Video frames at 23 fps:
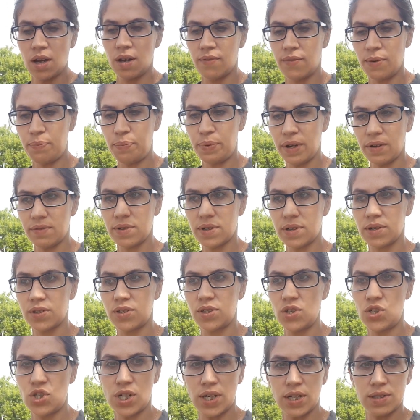Во-первых,
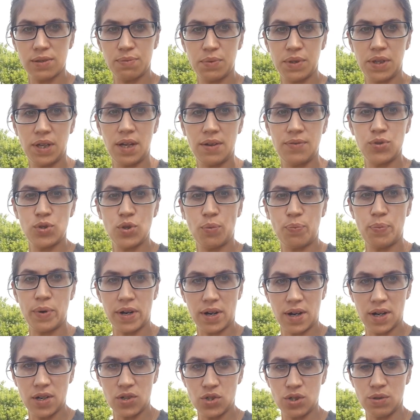сейчас мы ей все
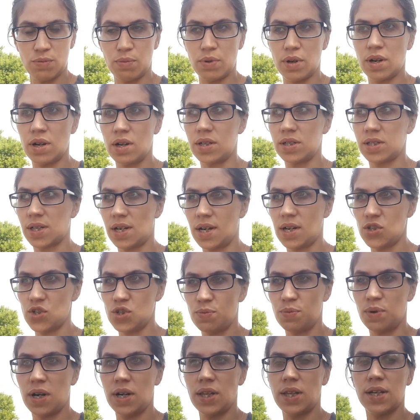покажем,
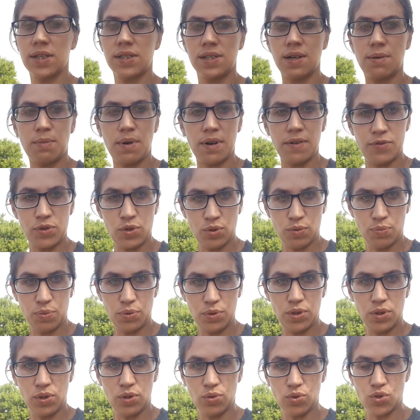расскажем, она сама все
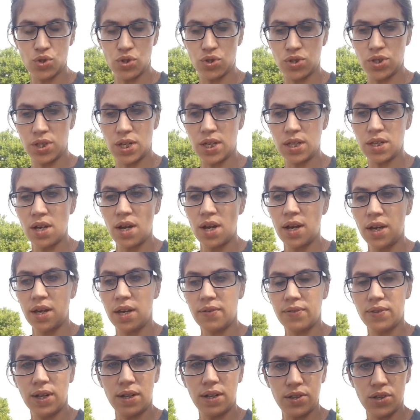будет уже знать, и
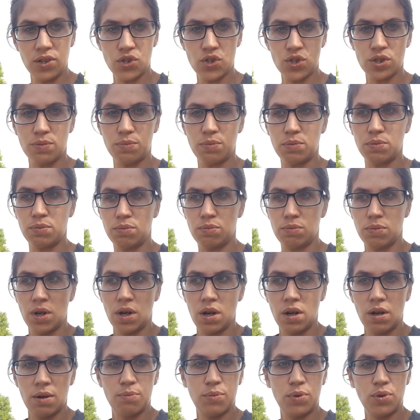в дальнейшем
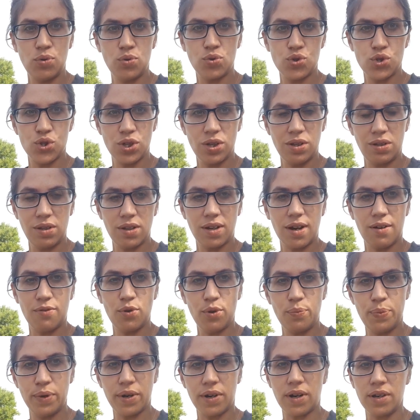мы уже
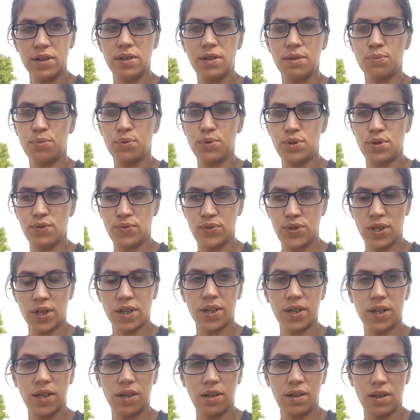никого пекать не будем, все
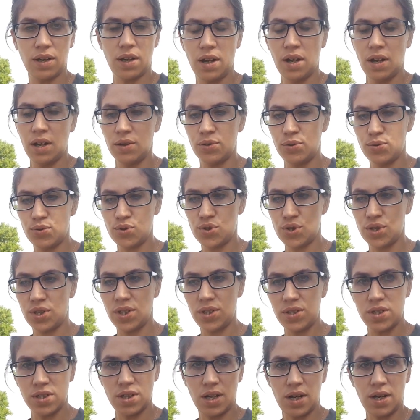какие-то нужные
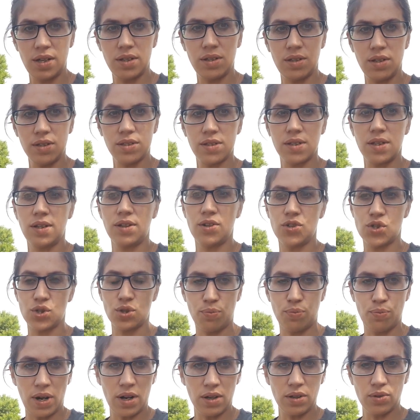дела. Единственное, что
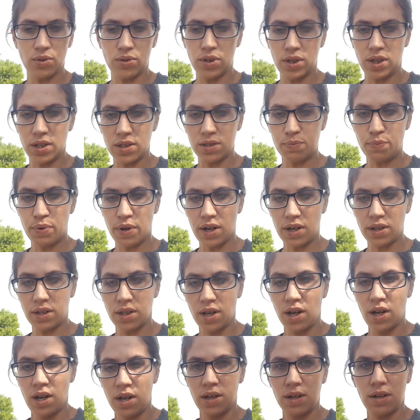брат, он есть брат,
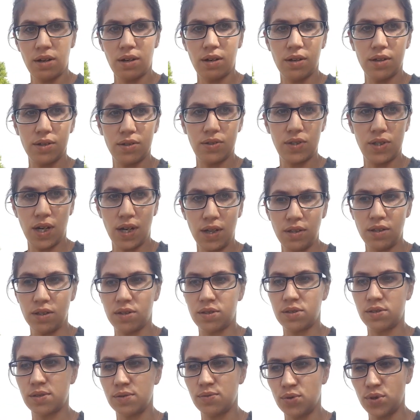а,
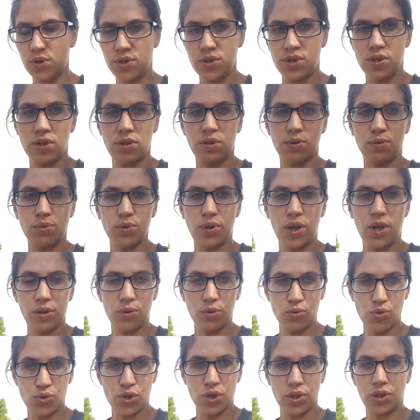сядет, свозит куда
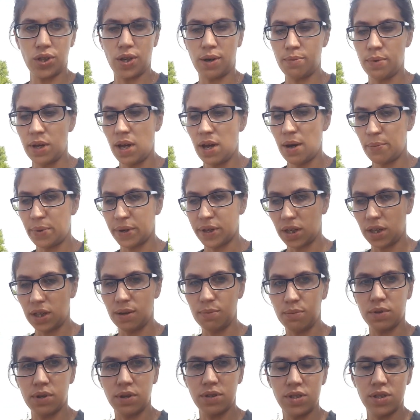нужно, там, по
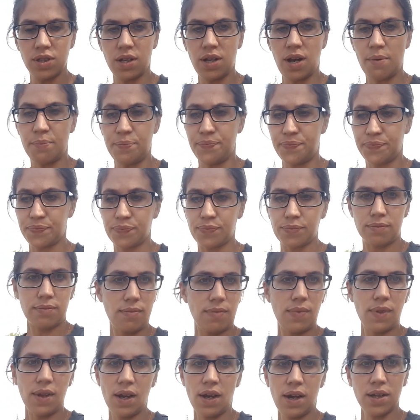каким-то делам.
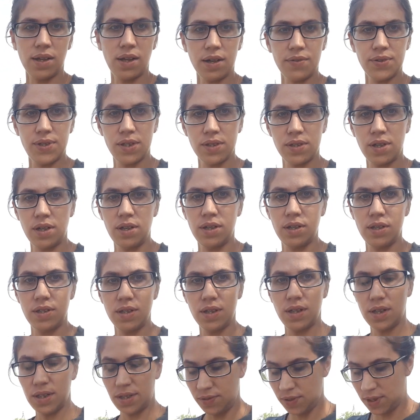А так все остальные
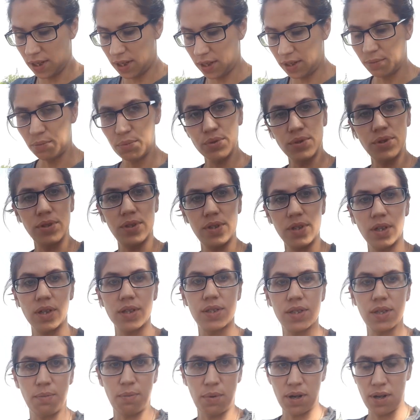дела Светлана будет
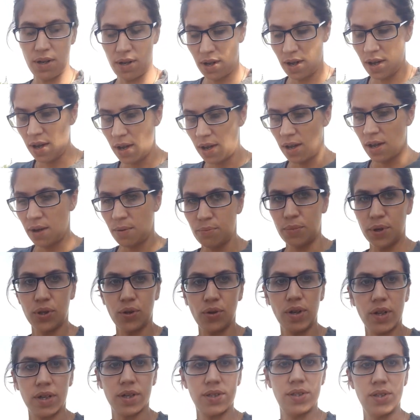делать сама. Мы
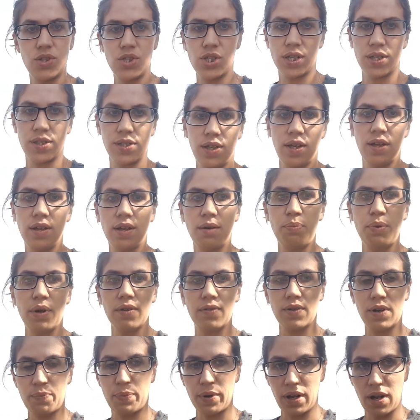только сейчас ей на
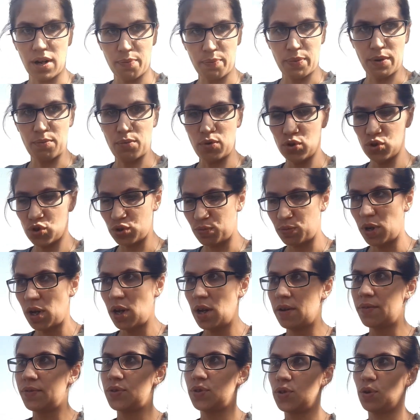первых порах поможем,
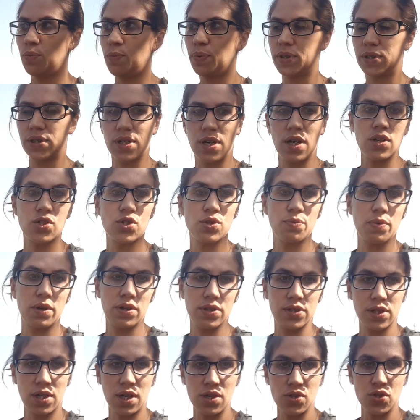все подскажем,
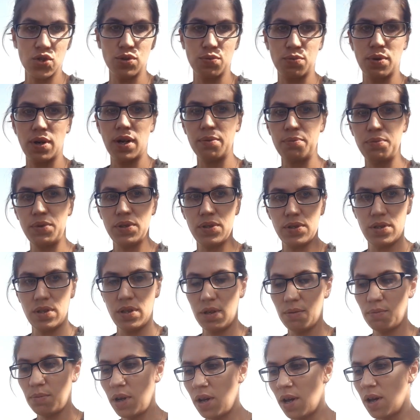расскажем,
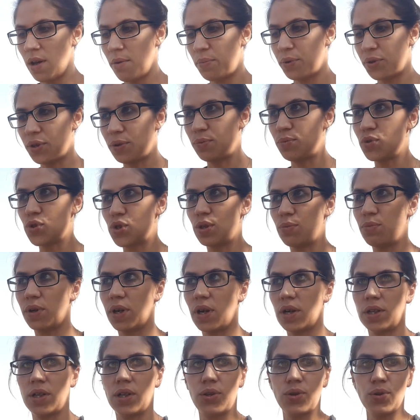объясним, потому что мы
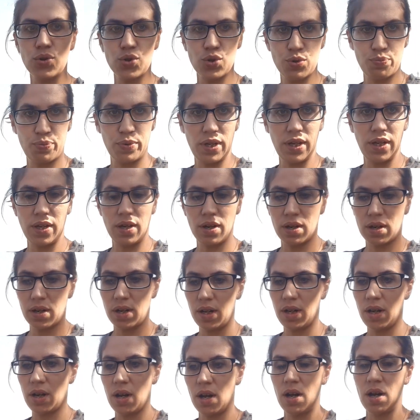когда тоже
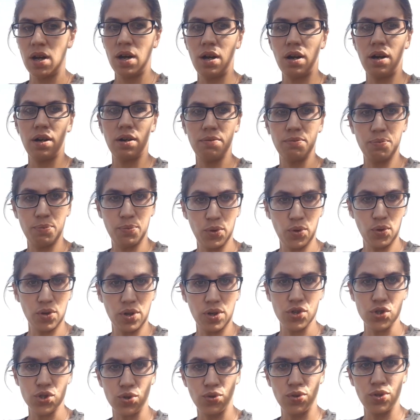переехали, а,
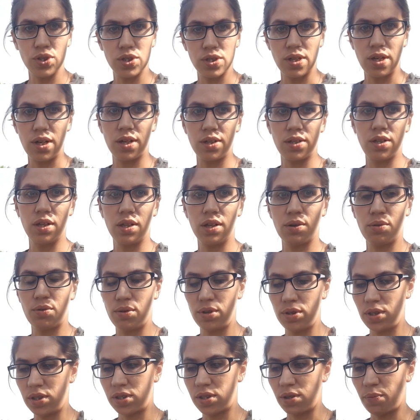многое что не знали, где
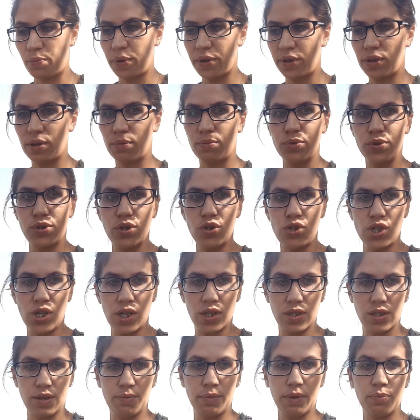находится, поэтому
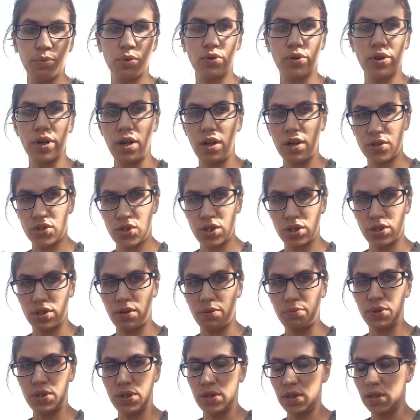сейчас нам намного легче это
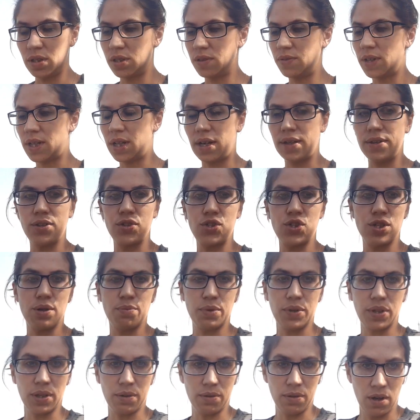объяснить Светлане, чем
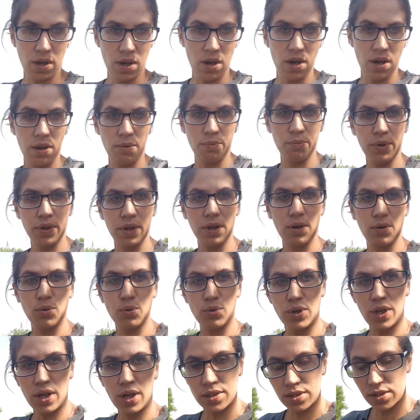это было
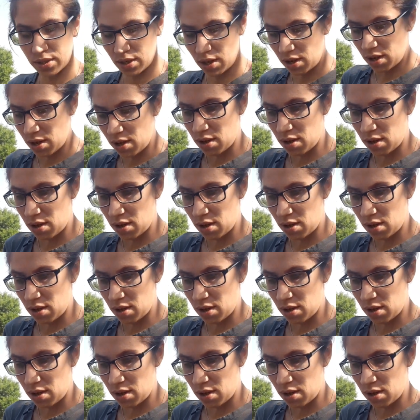у нас.